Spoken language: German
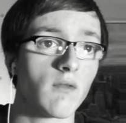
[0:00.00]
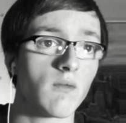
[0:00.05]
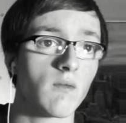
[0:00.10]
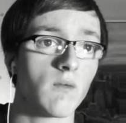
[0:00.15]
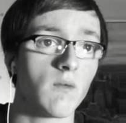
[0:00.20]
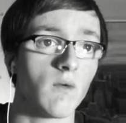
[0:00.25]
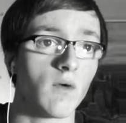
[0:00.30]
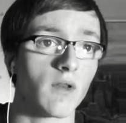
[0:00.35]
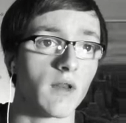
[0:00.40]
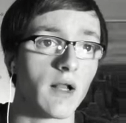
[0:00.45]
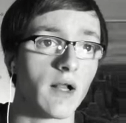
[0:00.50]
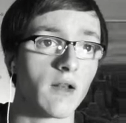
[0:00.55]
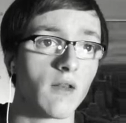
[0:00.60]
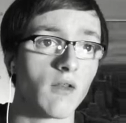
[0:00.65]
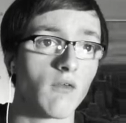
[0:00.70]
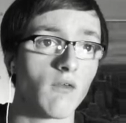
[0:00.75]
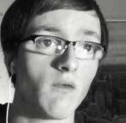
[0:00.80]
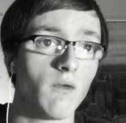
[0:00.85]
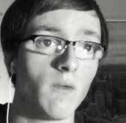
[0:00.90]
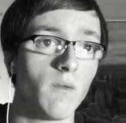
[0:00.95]
zu kurz,
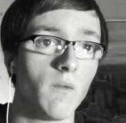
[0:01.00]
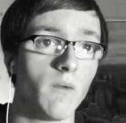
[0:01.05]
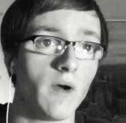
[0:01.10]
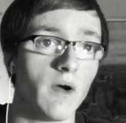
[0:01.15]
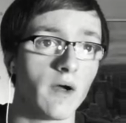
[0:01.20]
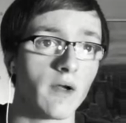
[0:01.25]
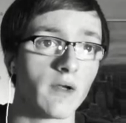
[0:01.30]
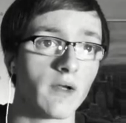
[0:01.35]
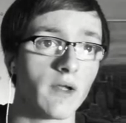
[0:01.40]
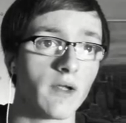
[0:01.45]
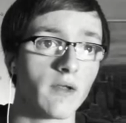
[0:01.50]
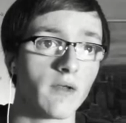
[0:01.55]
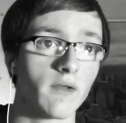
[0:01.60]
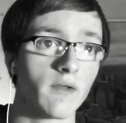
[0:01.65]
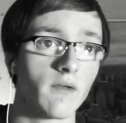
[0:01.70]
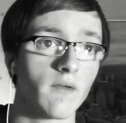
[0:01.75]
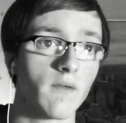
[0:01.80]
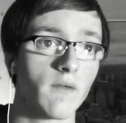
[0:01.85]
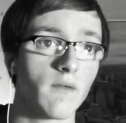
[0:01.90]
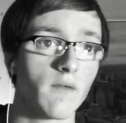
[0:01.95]
also höher gleich.
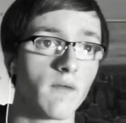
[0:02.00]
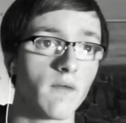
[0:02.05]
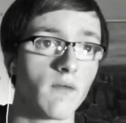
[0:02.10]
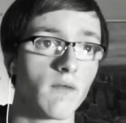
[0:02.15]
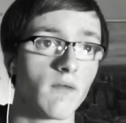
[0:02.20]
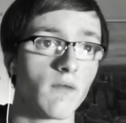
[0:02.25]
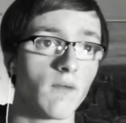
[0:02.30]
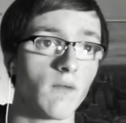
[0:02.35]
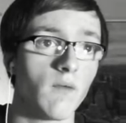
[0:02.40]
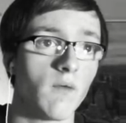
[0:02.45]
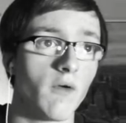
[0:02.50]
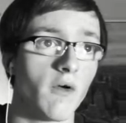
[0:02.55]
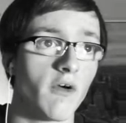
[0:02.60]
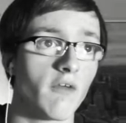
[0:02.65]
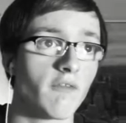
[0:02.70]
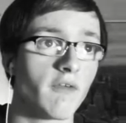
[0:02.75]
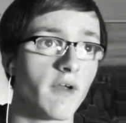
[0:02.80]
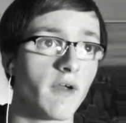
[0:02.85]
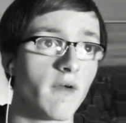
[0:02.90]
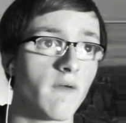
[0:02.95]
So
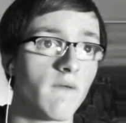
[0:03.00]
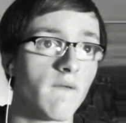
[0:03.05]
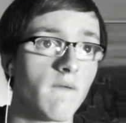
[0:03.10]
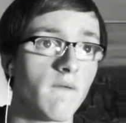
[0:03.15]
ungefähr.